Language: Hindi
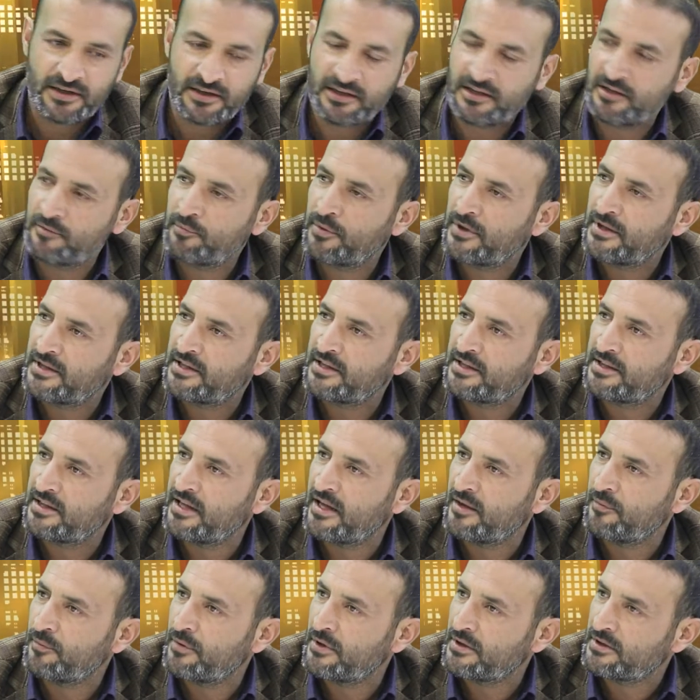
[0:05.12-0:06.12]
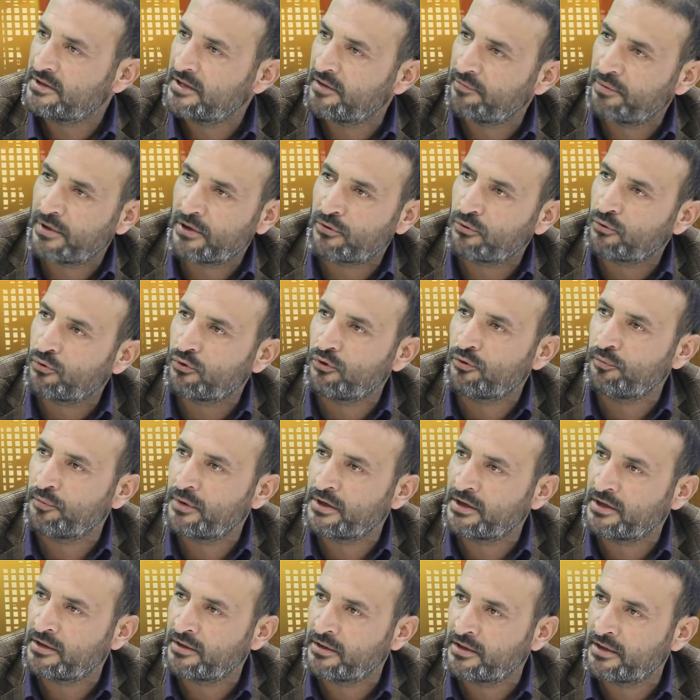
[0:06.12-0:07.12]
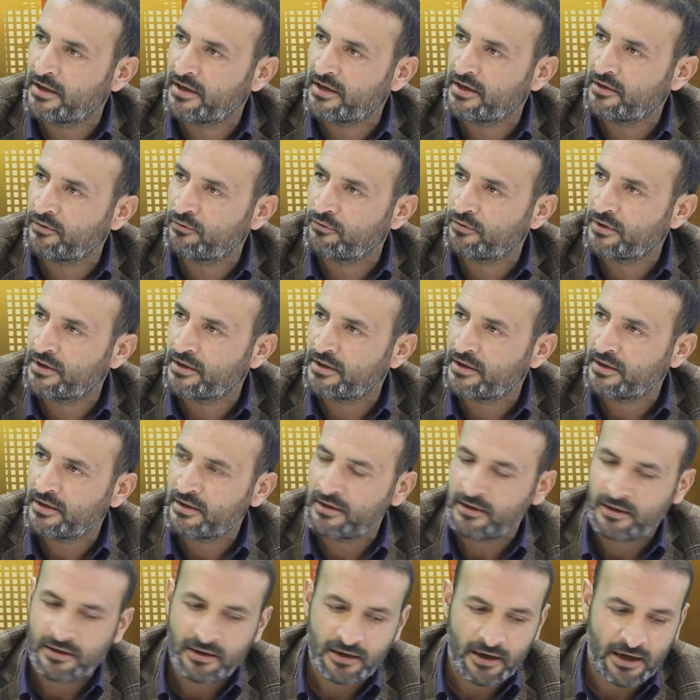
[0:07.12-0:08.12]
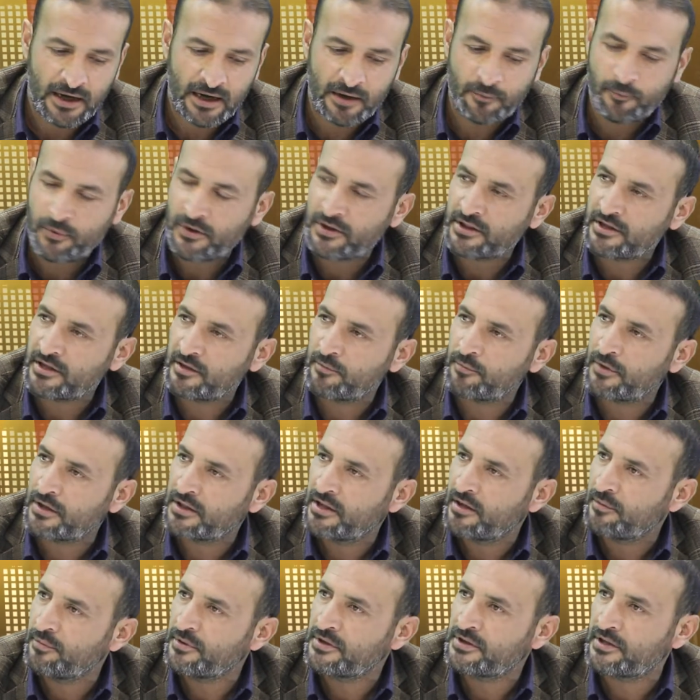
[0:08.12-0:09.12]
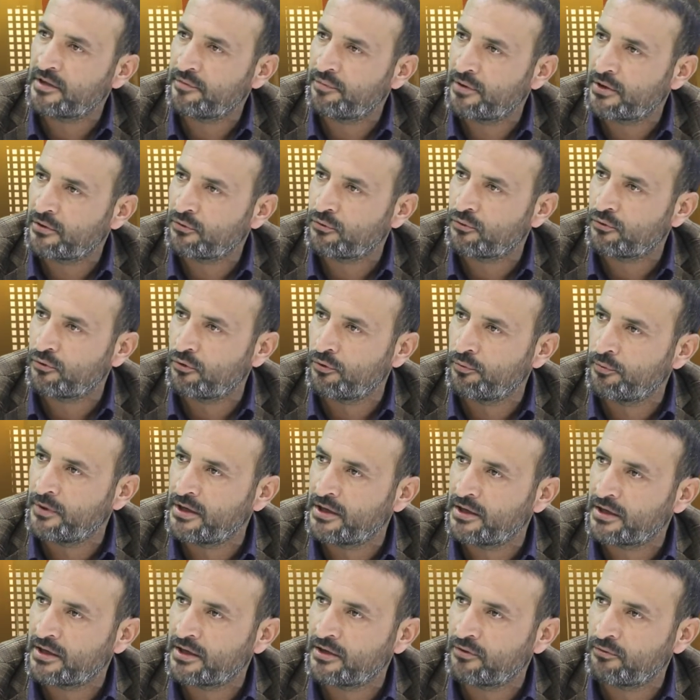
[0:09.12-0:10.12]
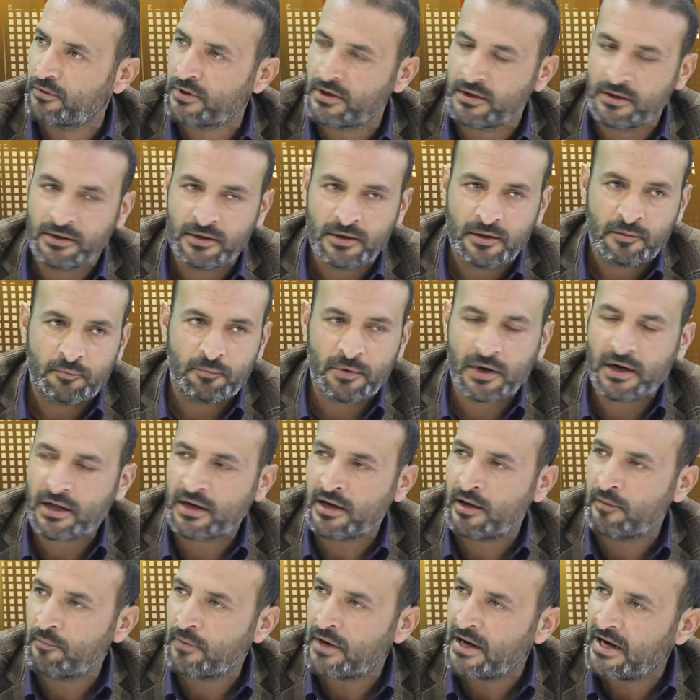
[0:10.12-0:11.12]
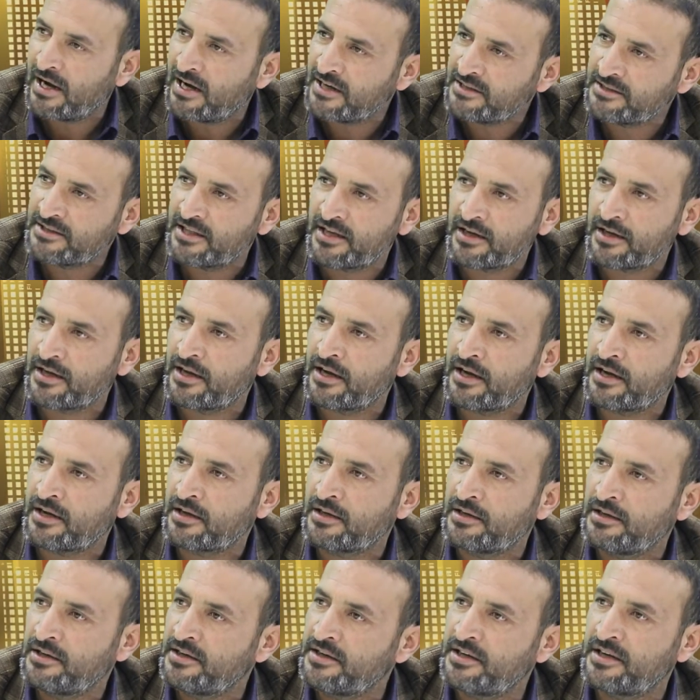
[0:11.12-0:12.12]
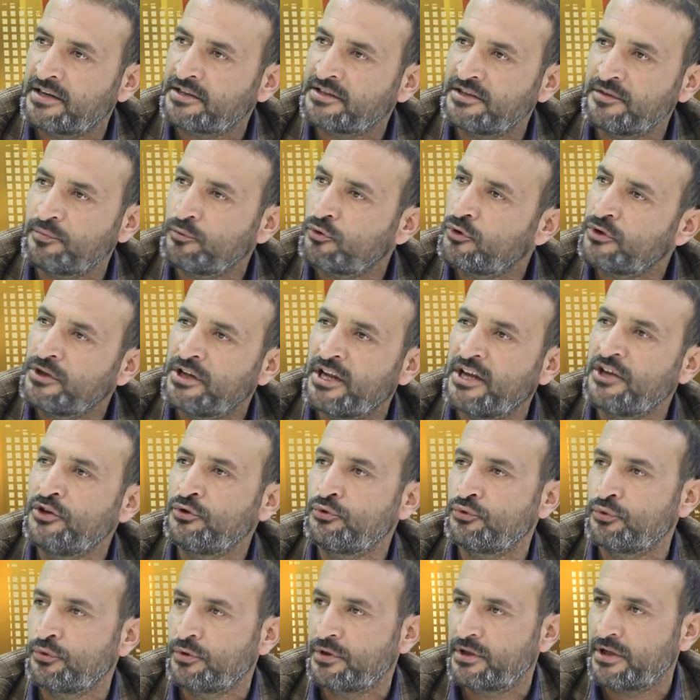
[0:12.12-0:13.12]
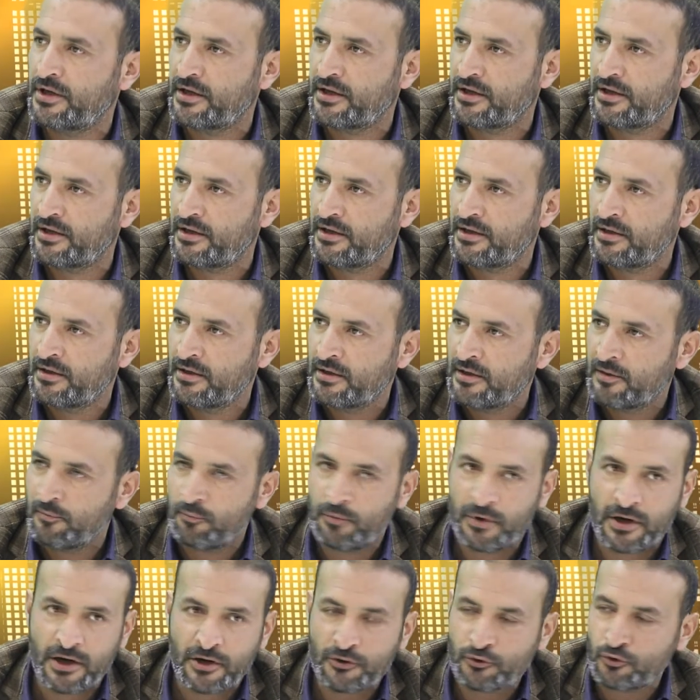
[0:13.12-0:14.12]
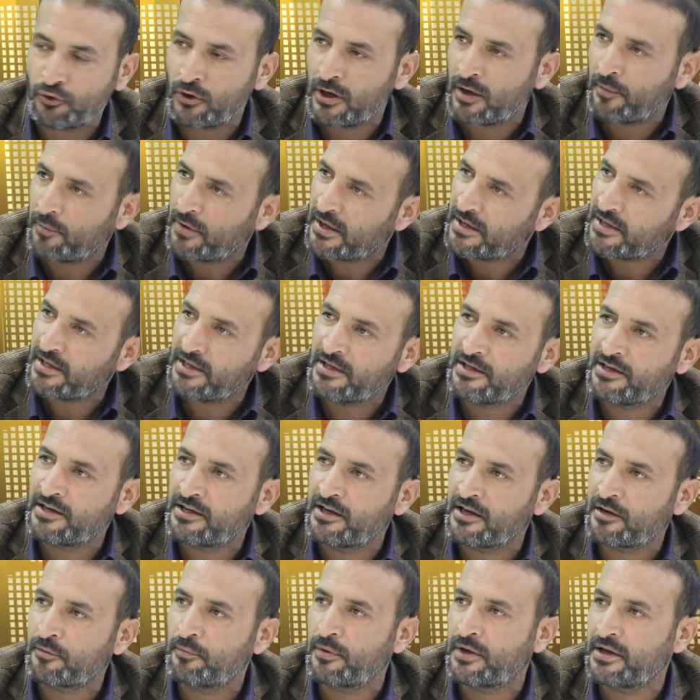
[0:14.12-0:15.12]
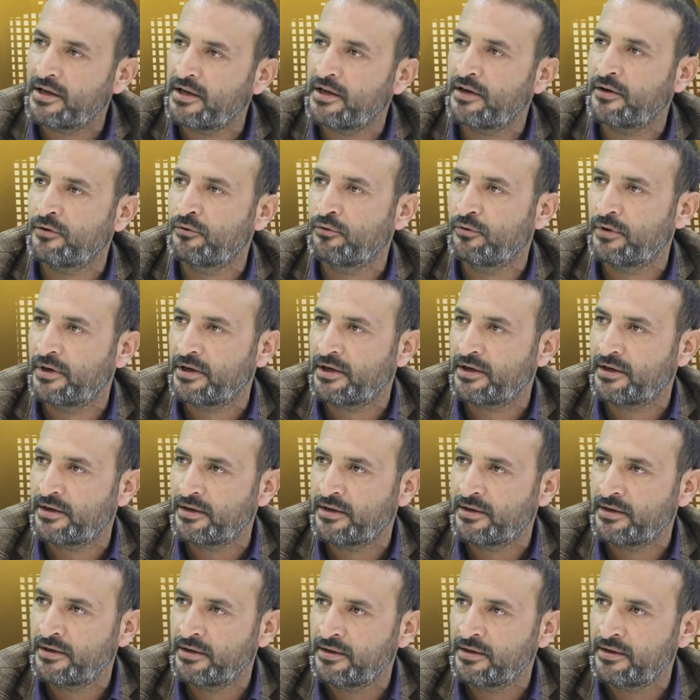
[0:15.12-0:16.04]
गिलगित बल्तिस्तान में तफरकों में लगे हुए हैं आपस के मजहबी तफरकों में लगे हुए हैं हम्म। मगर हम आज तक एक लीडरशिप को नहीं चुन सके हम्म। मगर जो हमारे लीडर बने हुए हैं